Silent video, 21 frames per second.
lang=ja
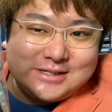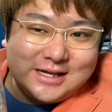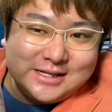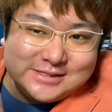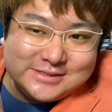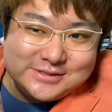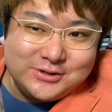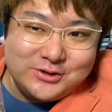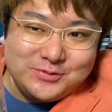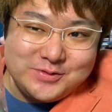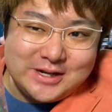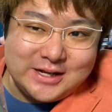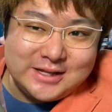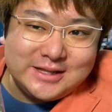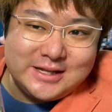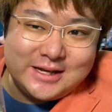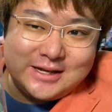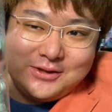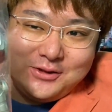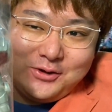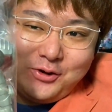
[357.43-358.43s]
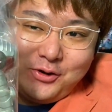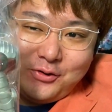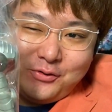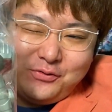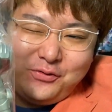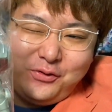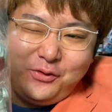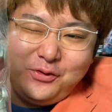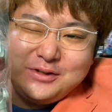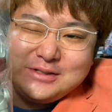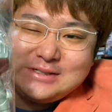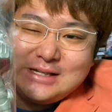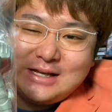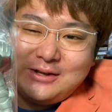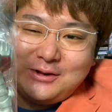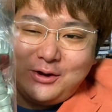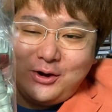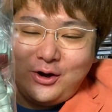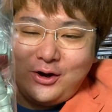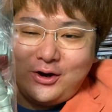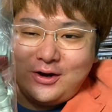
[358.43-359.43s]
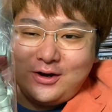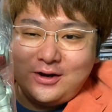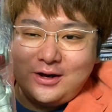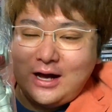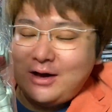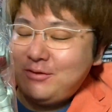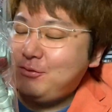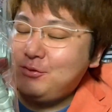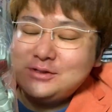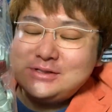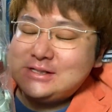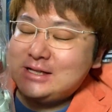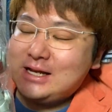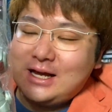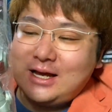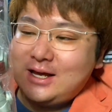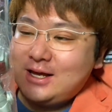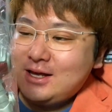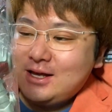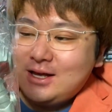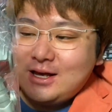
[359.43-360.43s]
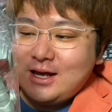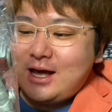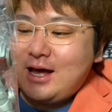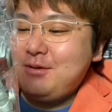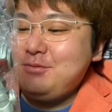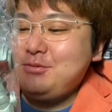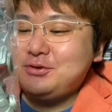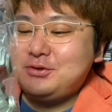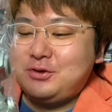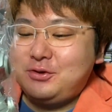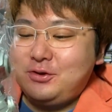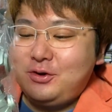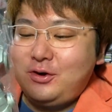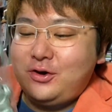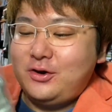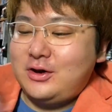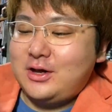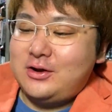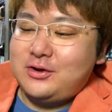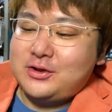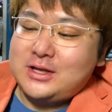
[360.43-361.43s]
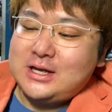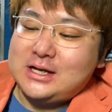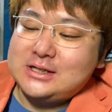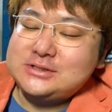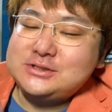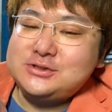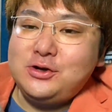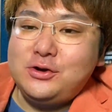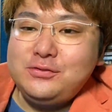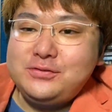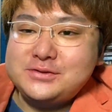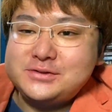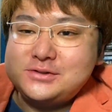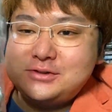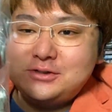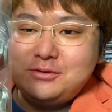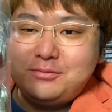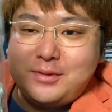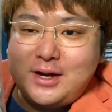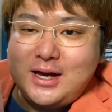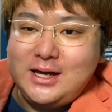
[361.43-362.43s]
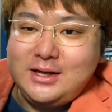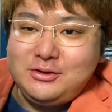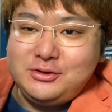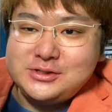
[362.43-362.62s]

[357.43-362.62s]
イズ装備なんだけど、フォーゼの、あ、フォーゼじゃない、カブトの、キャストオフする前の